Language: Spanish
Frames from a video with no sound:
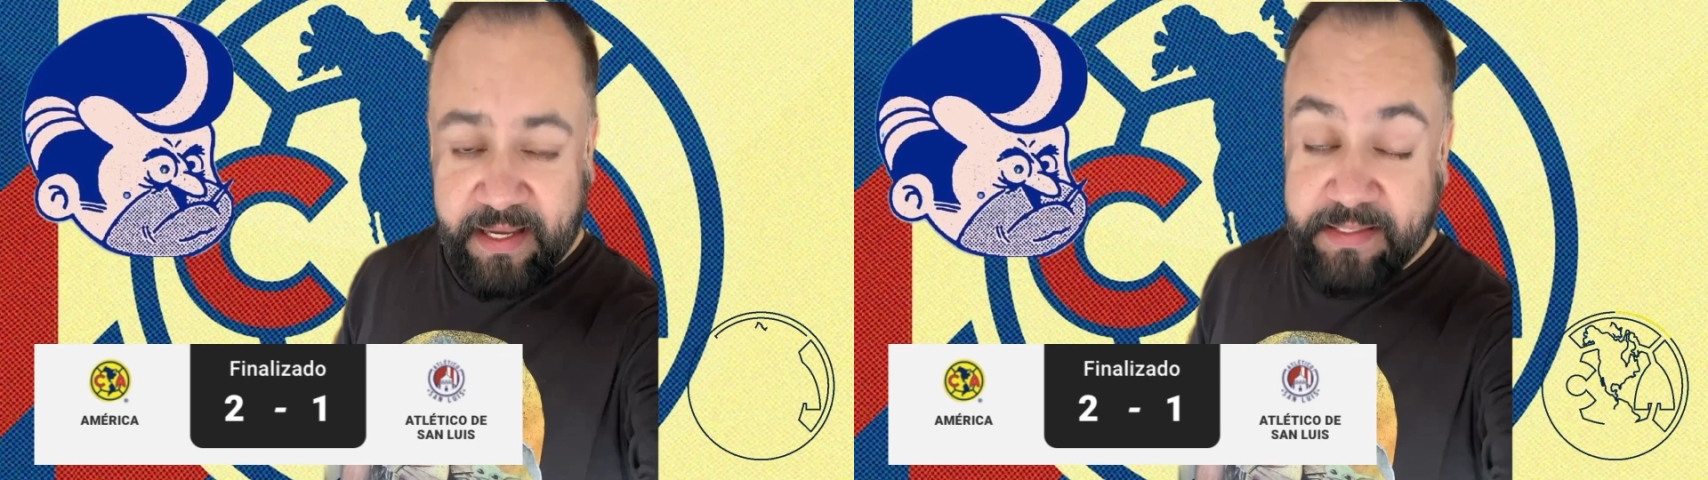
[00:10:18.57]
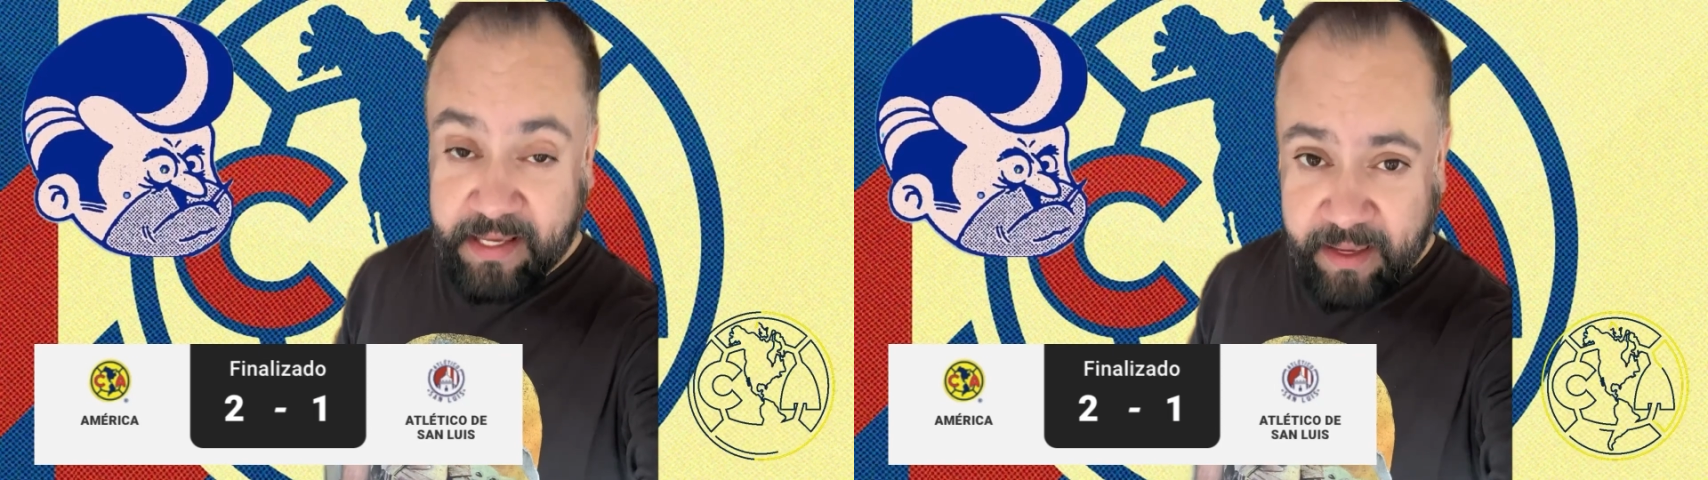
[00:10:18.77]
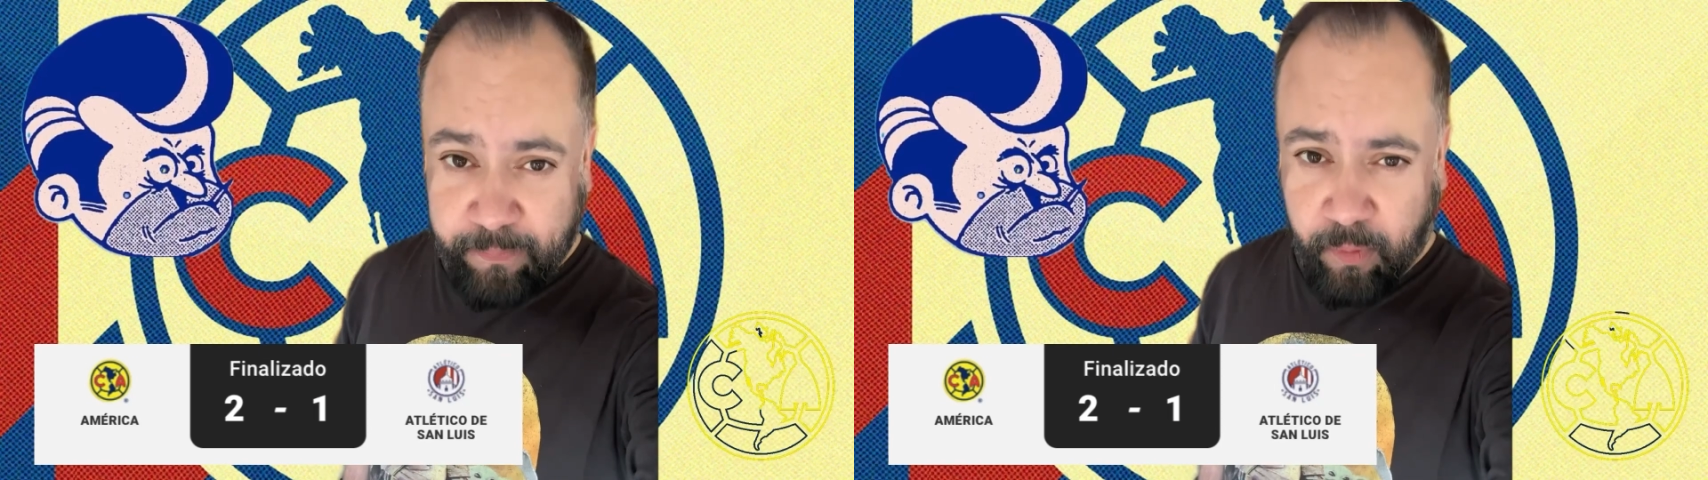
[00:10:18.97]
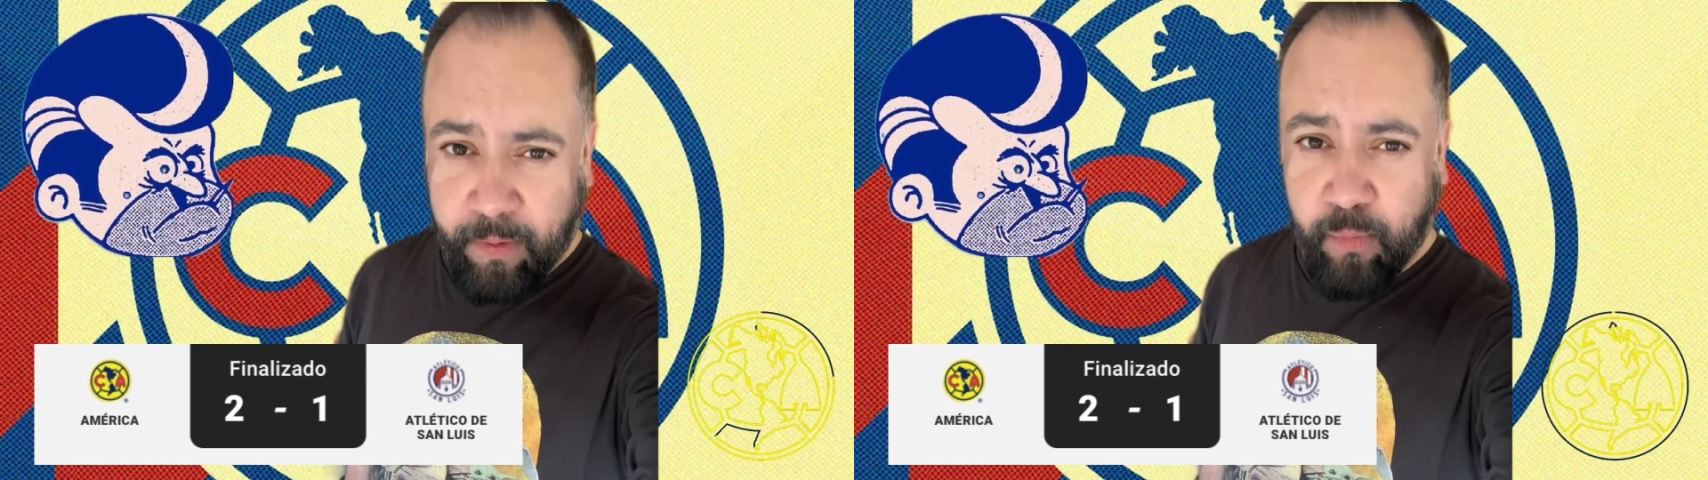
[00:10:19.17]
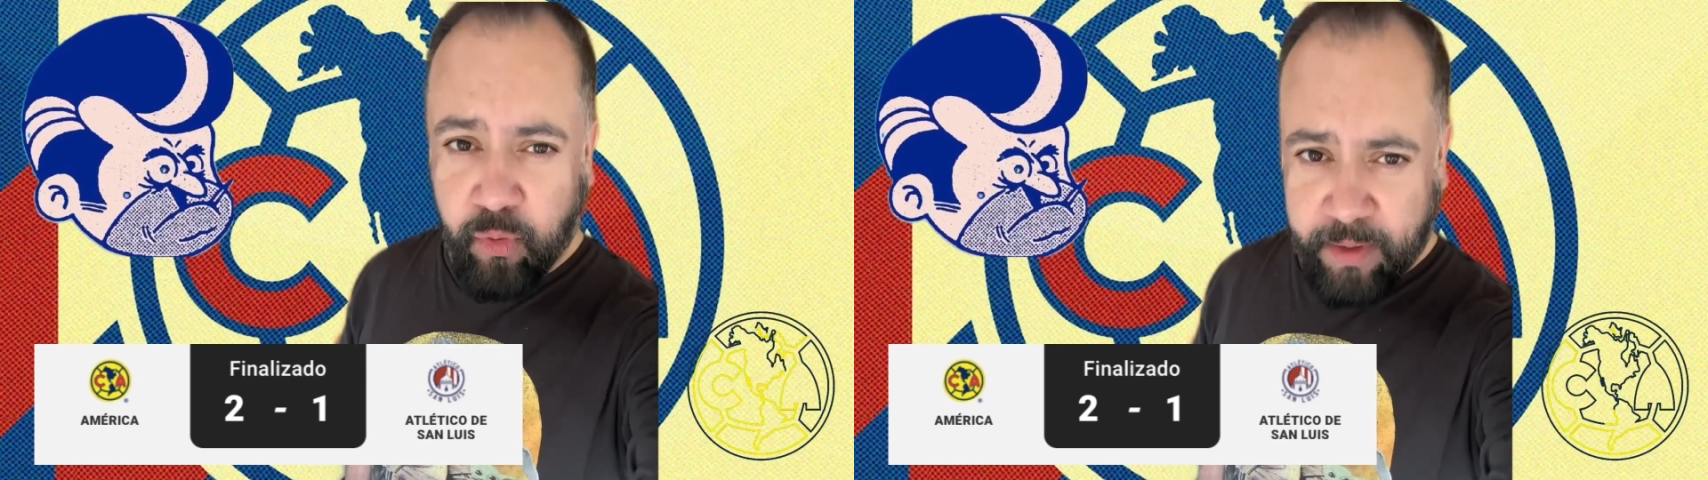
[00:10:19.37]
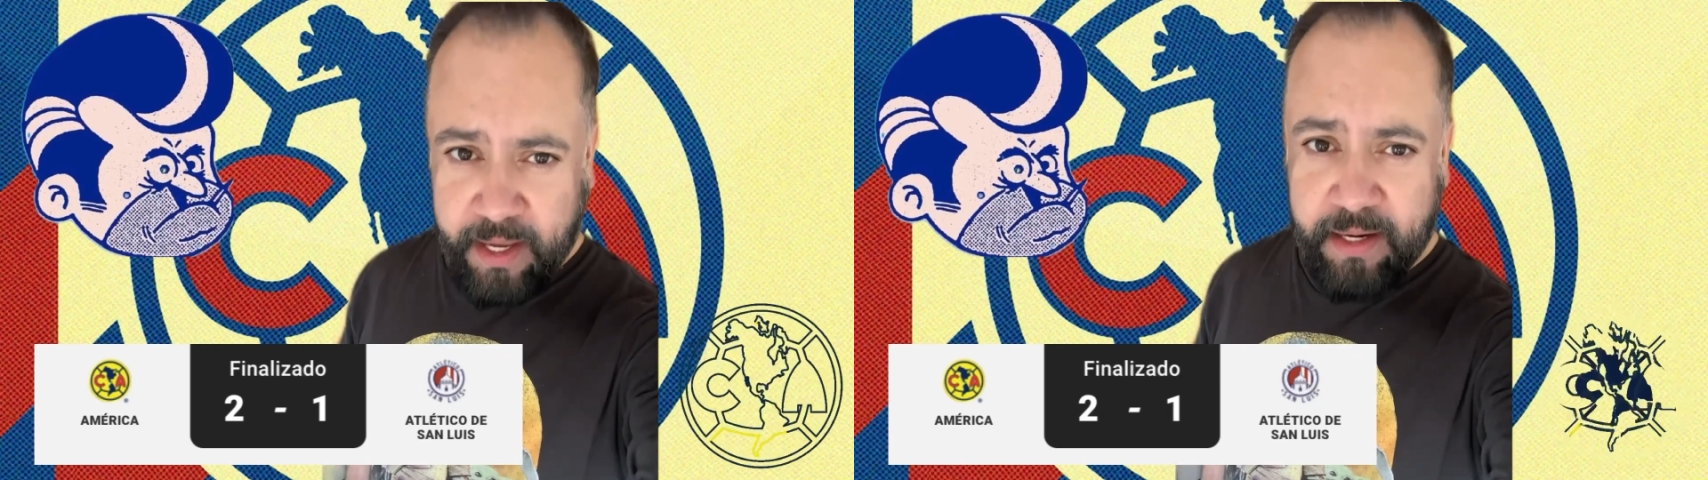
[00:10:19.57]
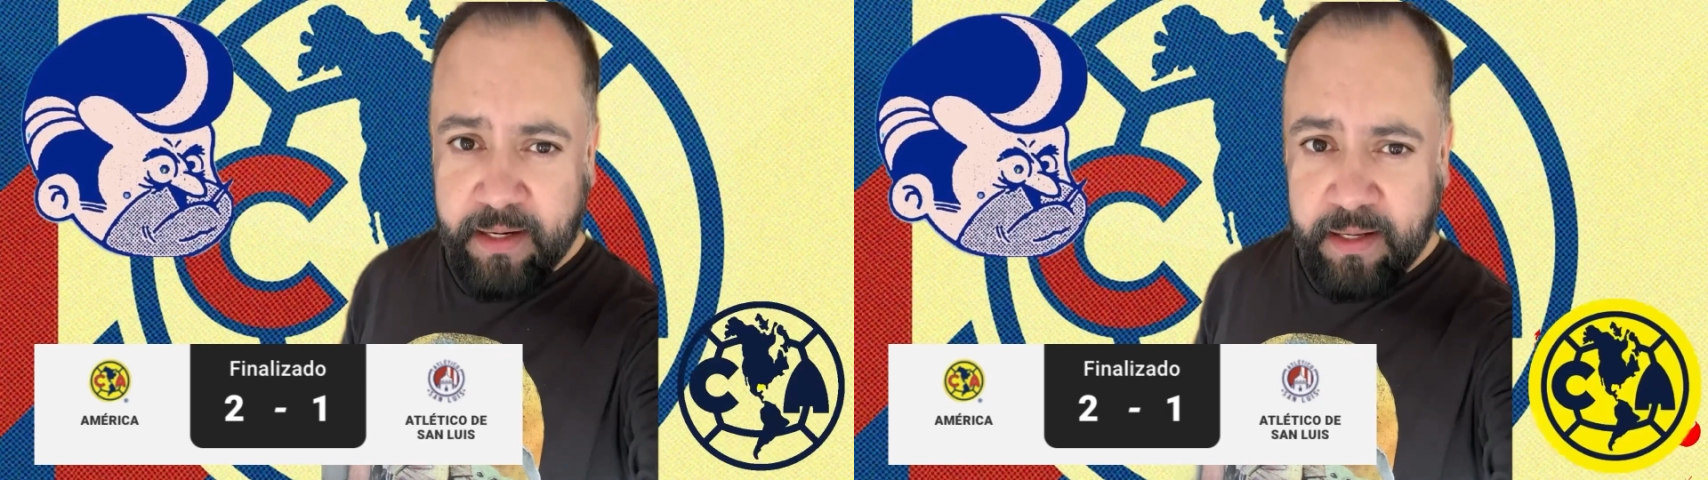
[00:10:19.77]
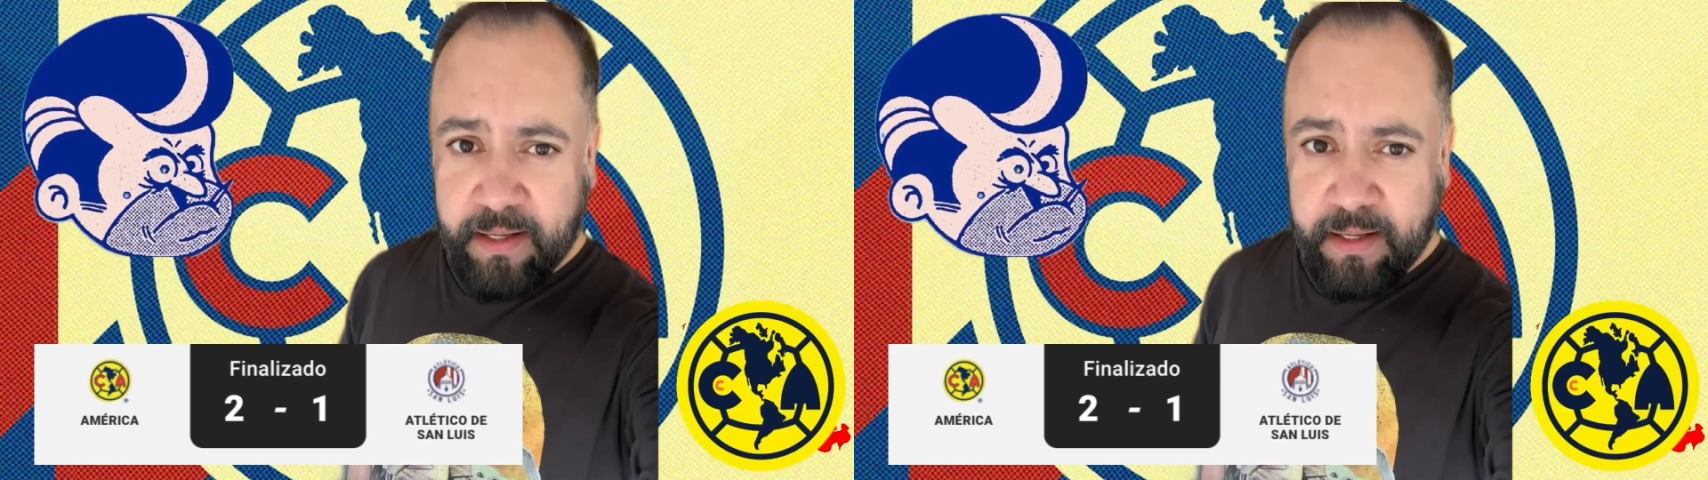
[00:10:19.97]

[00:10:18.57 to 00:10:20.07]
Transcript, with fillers: Este equipo va muy bien.